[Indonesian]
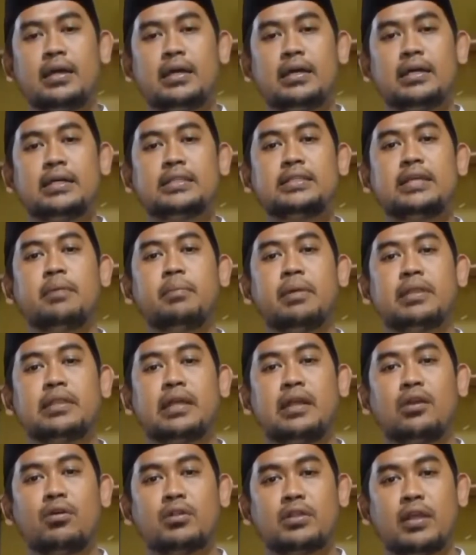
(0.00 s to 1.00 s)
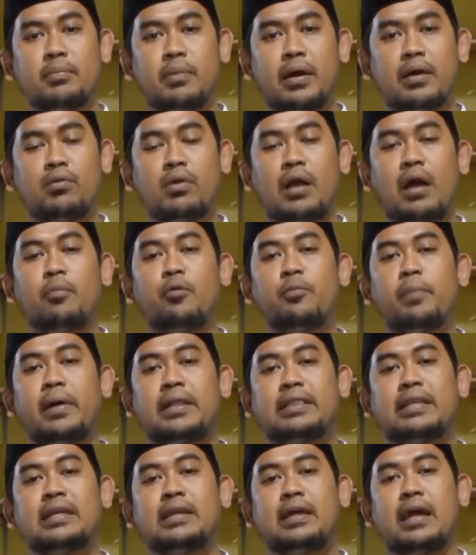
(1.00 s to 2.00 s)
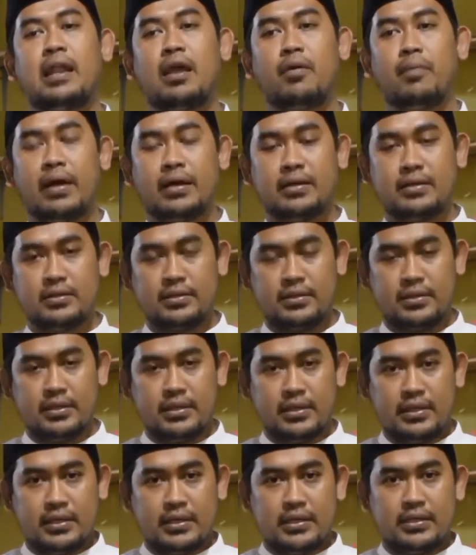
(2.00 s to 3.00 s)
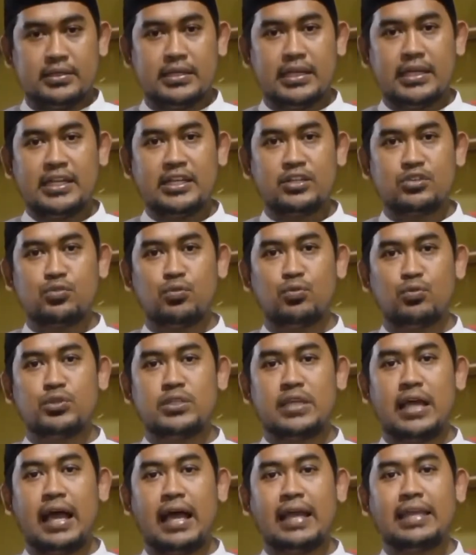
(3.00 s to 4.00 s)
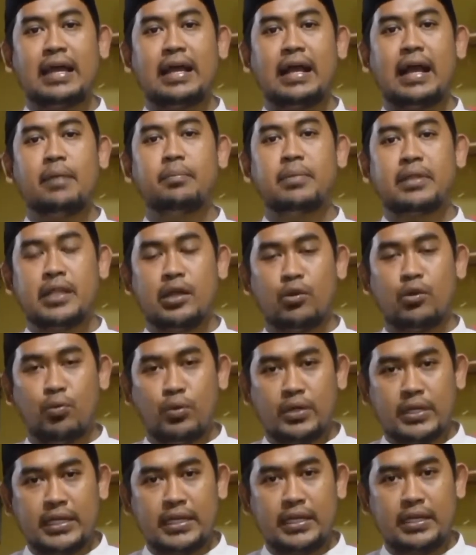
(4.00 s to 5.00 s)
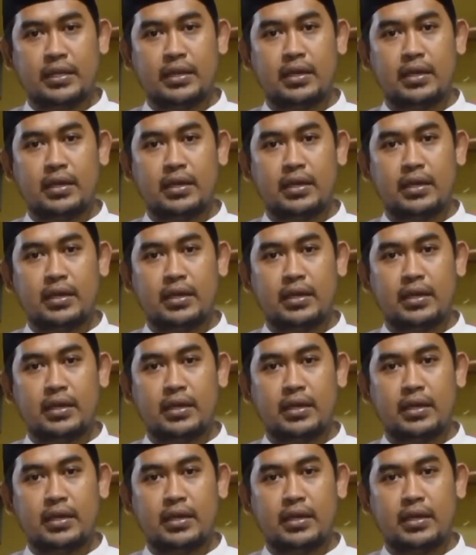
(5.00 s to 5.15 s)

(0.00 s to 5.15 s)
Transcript: Kecamatan Kota Baru, Kabupaten Karawang. Jenis usaha yang kami tekuni